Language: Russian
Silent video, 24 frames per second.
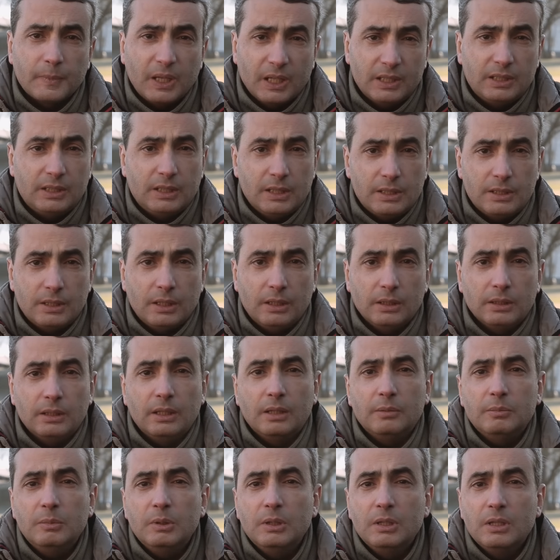отказал
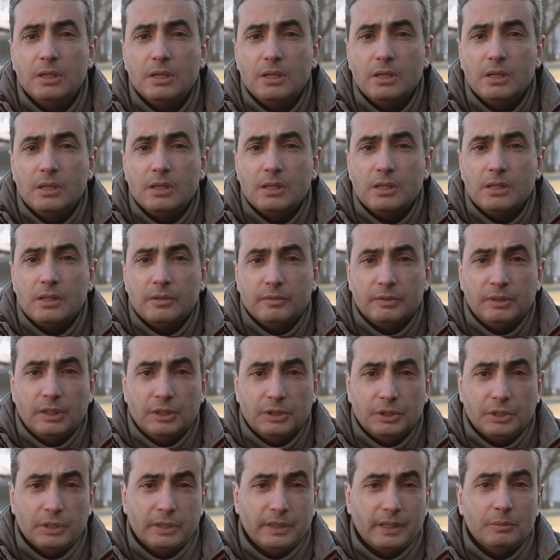нам в
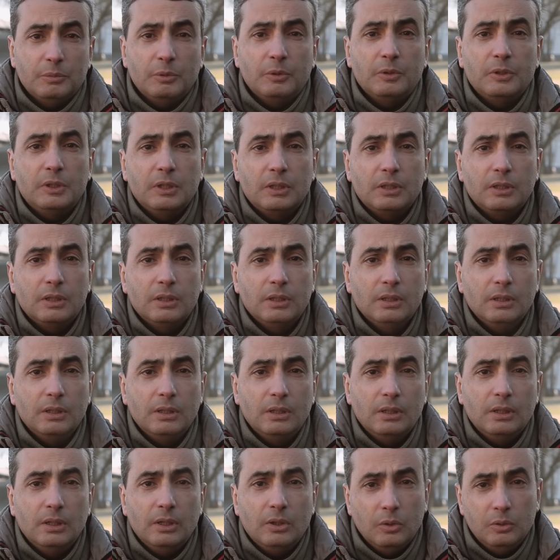наших требованиях.
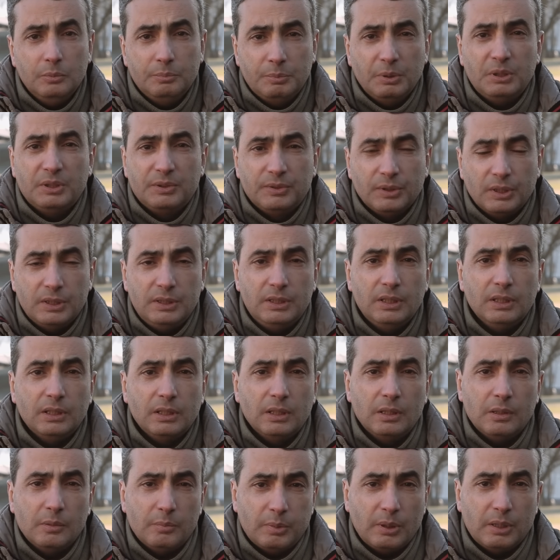Он
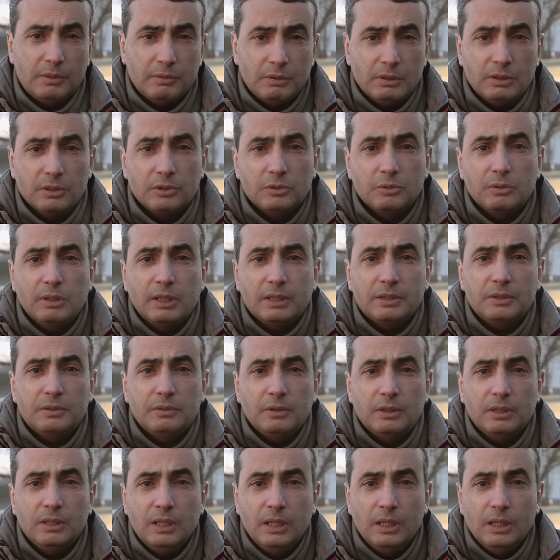подтвердил право
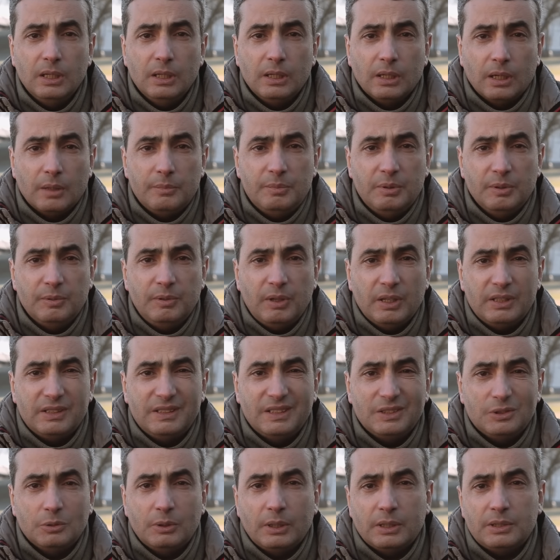государства объявлять
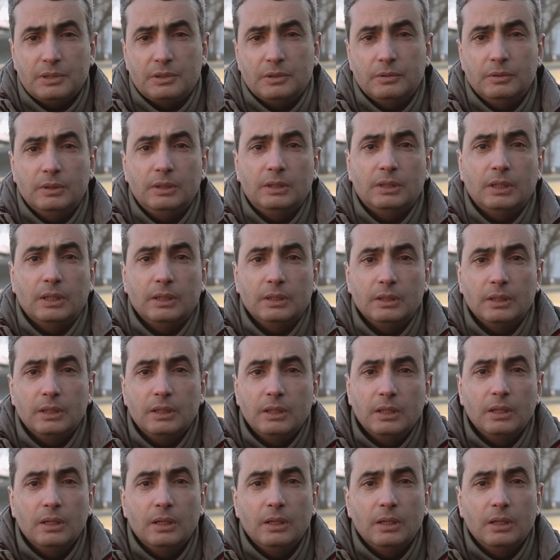государственной тайной
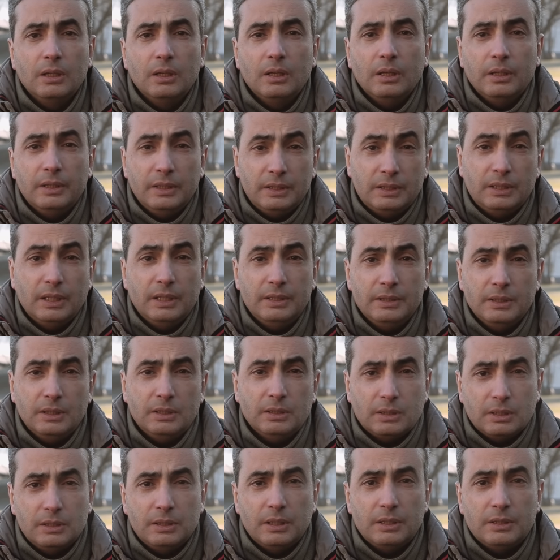и тайно
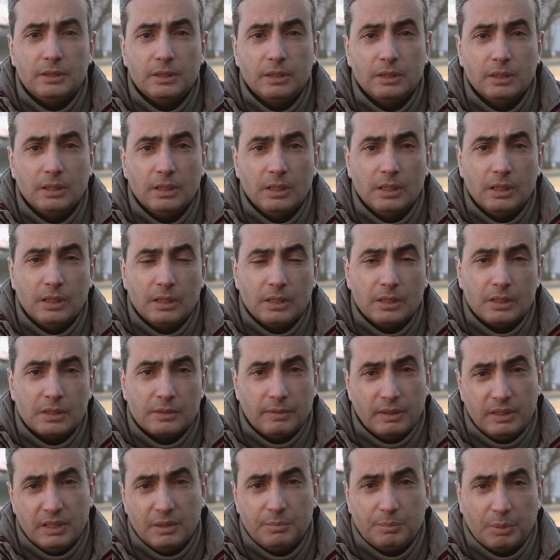хоронить
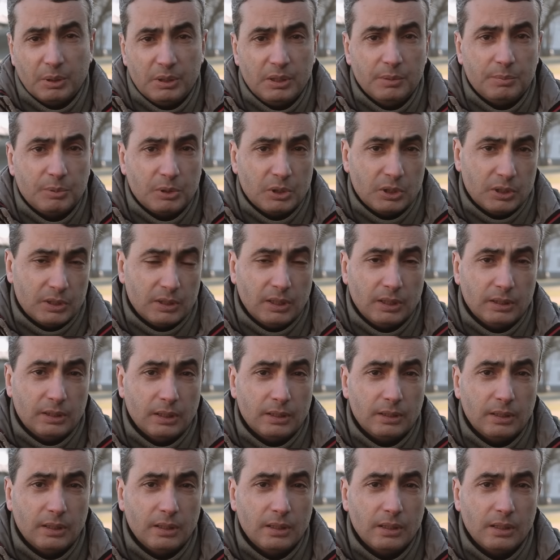своих погибших солдат.